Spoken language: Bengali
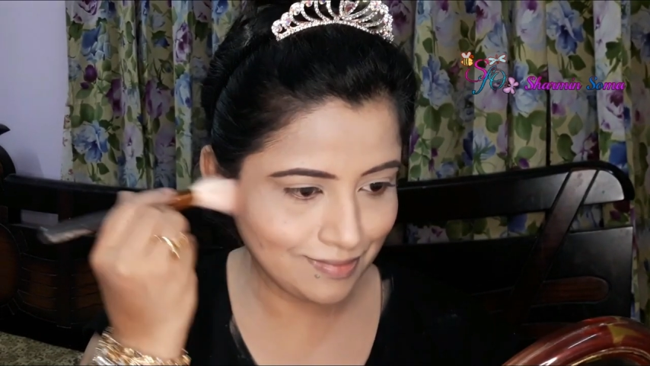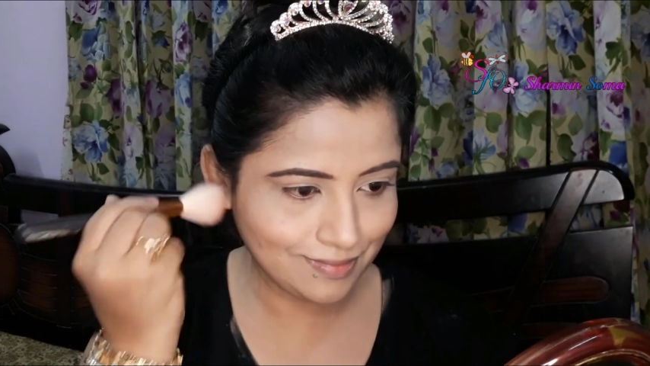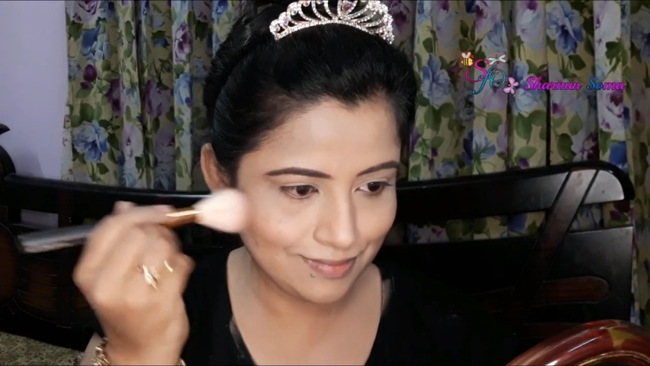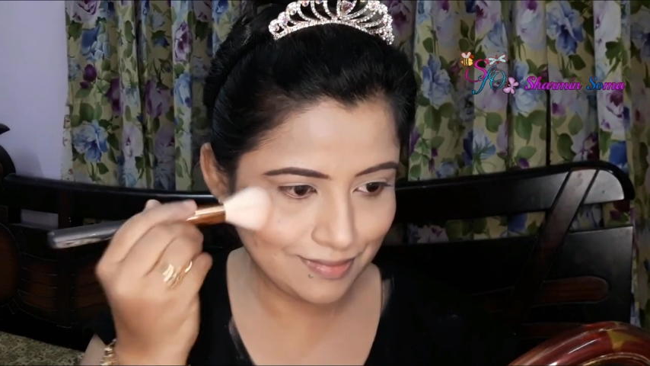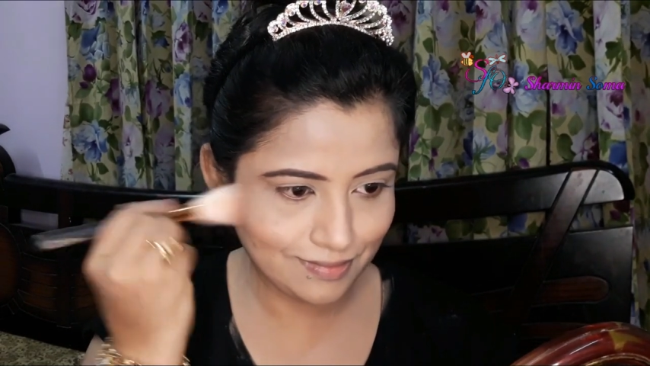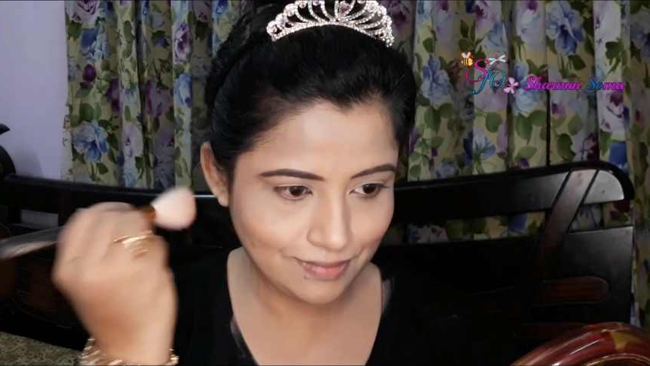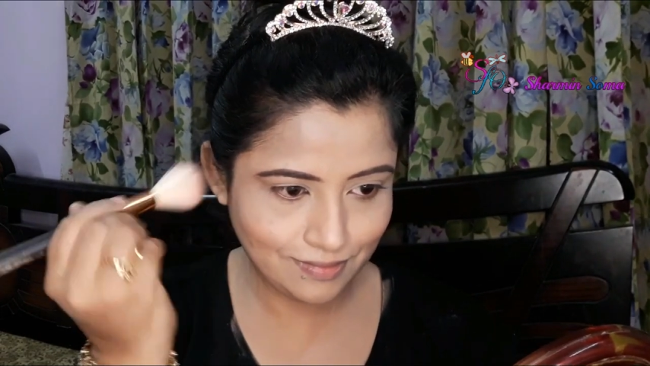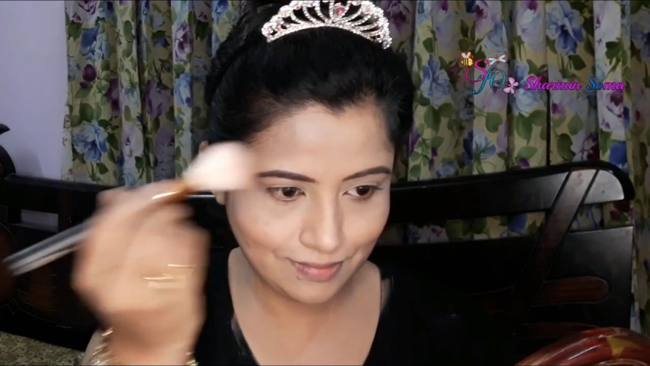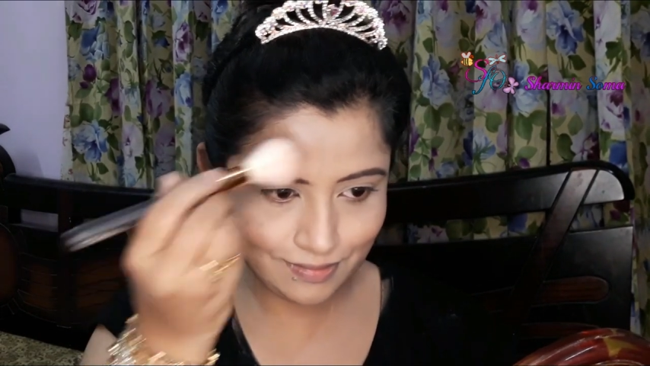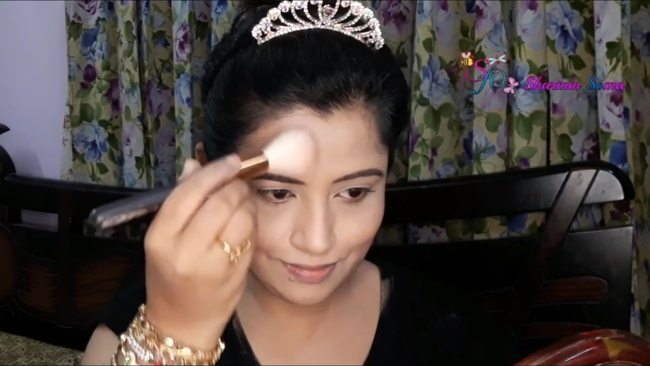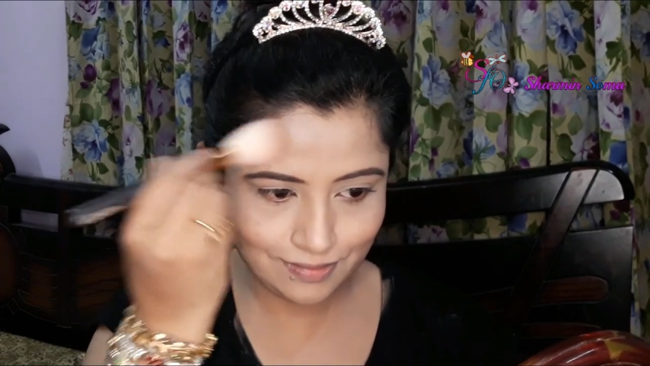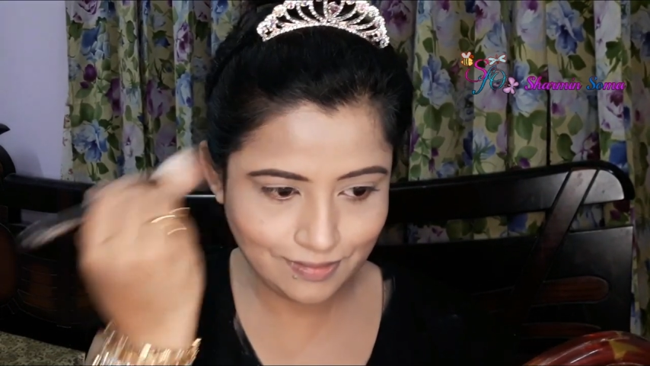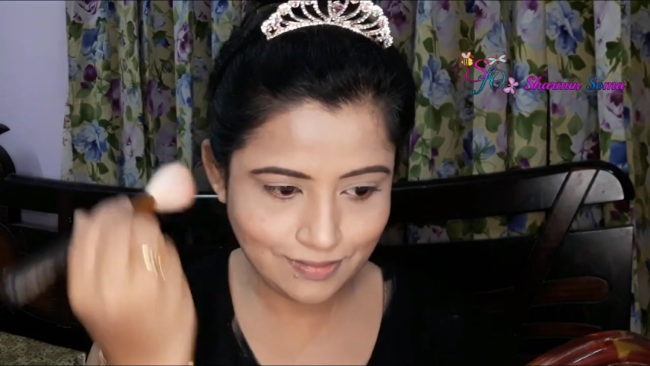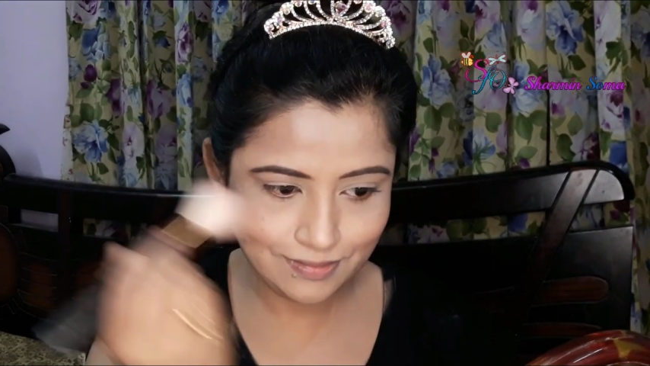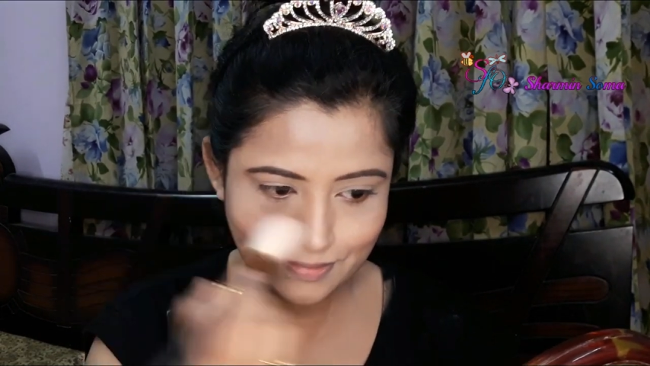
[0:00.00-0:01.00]
একটা
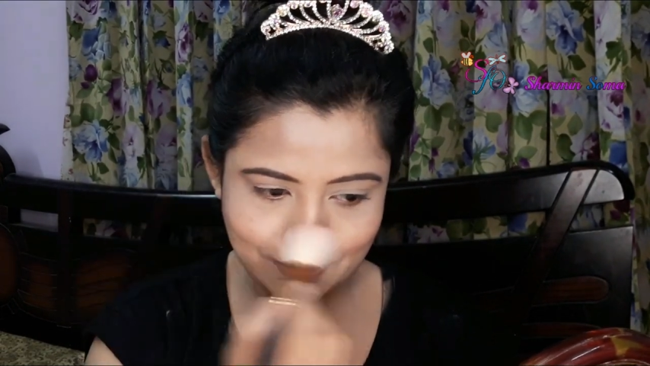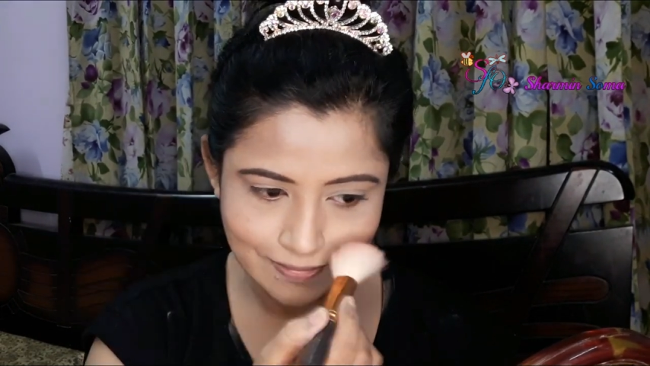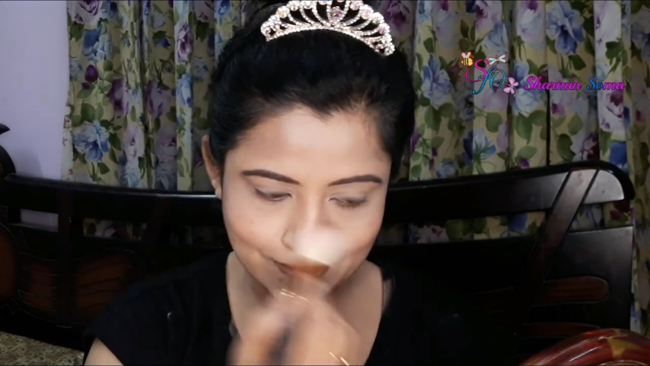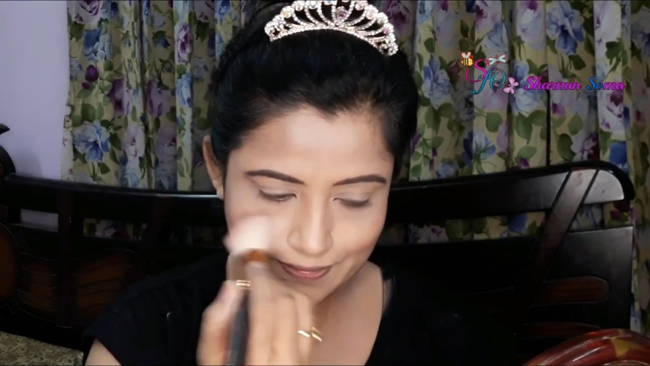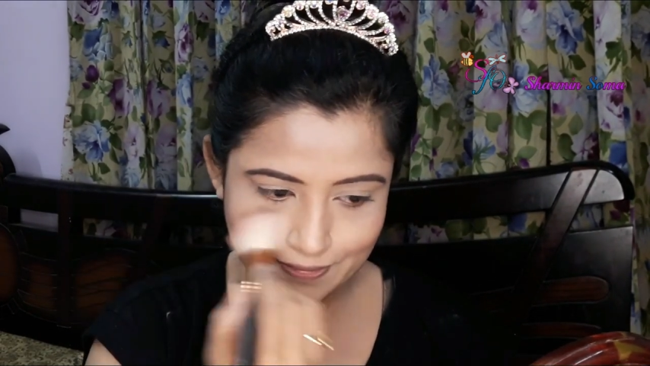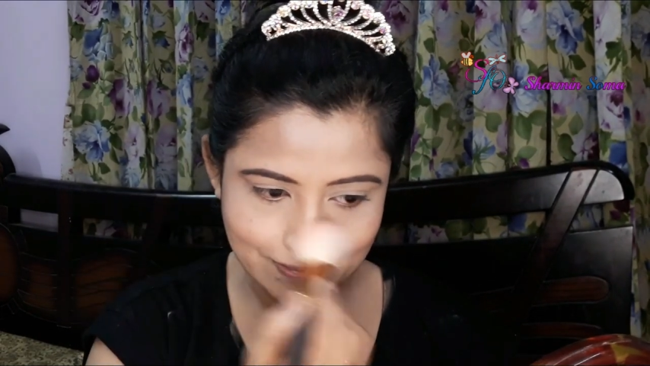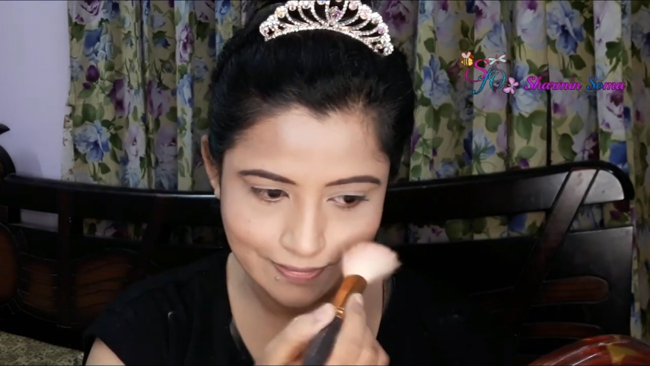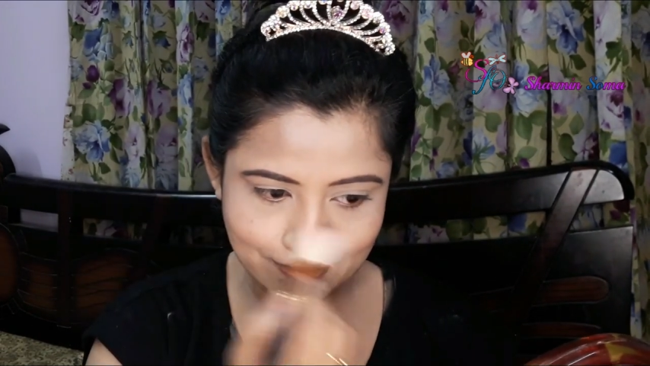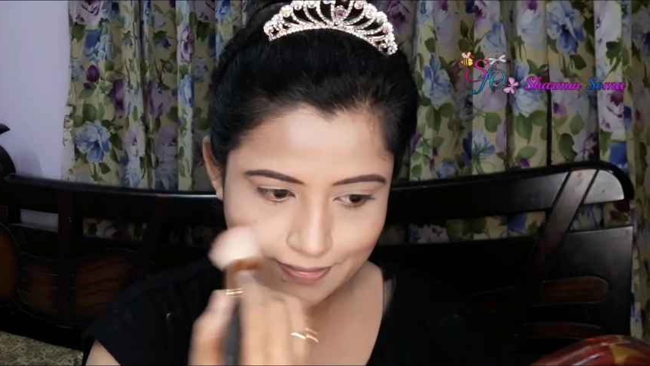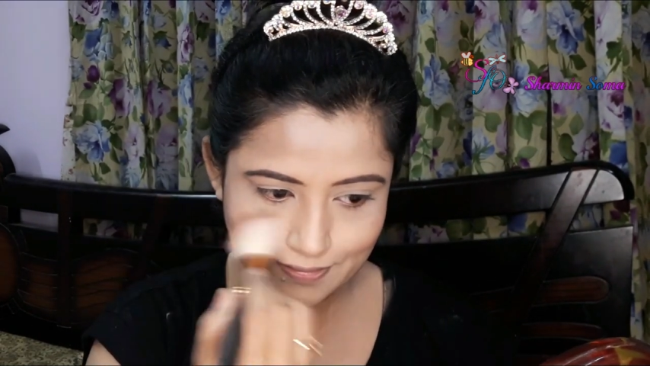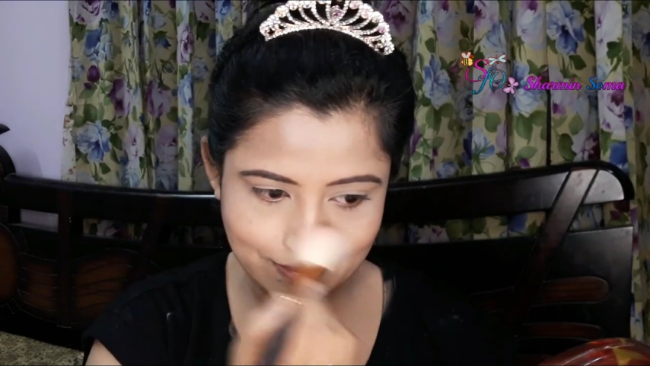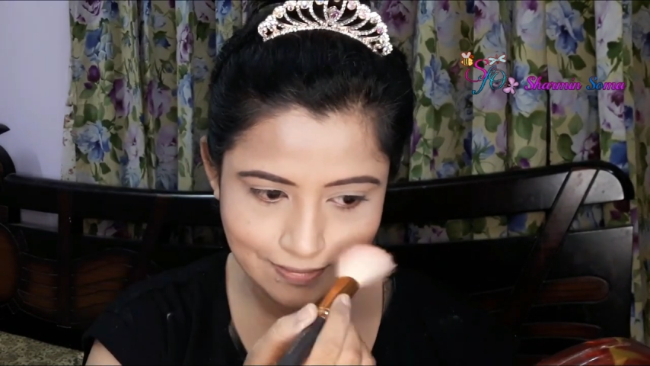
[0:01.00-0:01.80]
ব্লাশন এটা